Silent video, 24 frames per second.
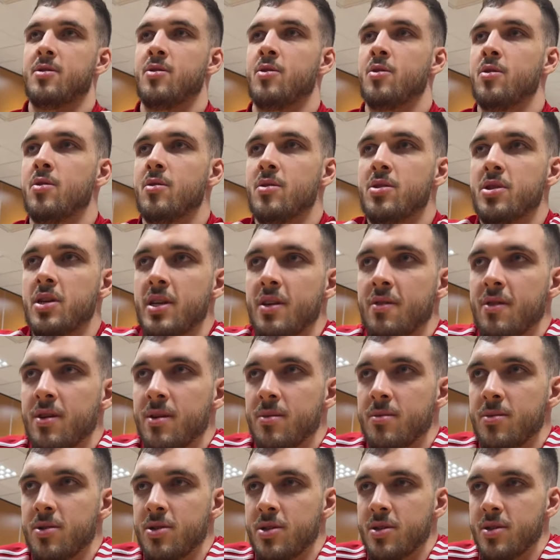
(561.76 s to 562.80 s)
Kurczę, nie
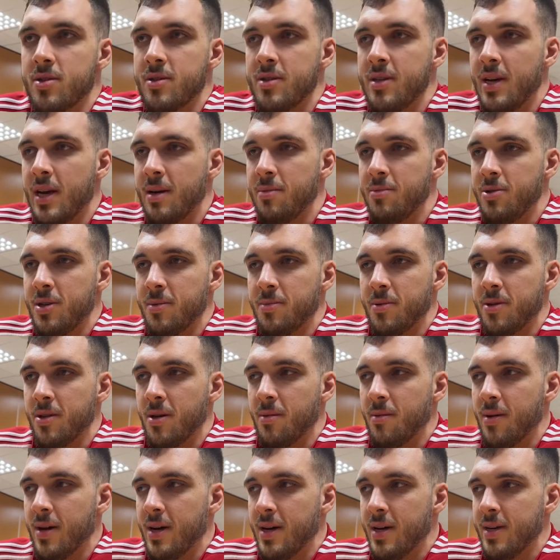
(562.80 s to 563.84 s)
wiem, jak mi się
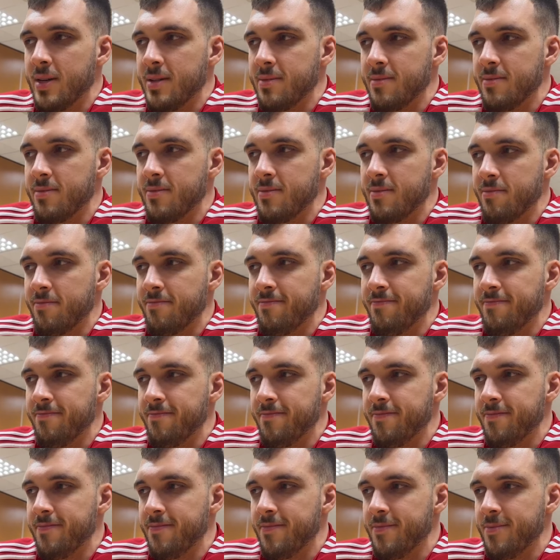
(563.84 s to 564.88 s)
podoba.
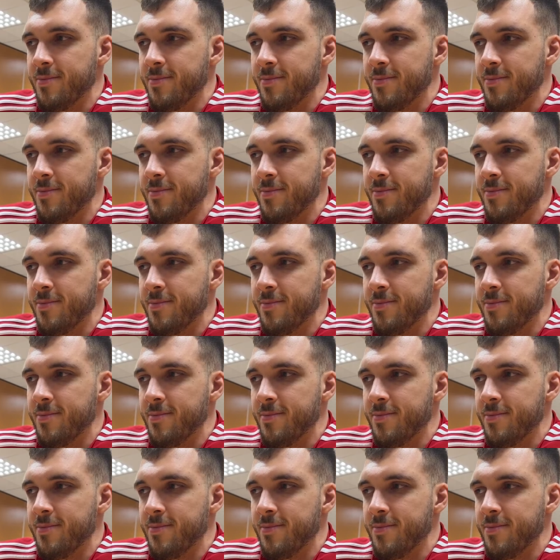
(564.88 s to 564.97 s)
Mm.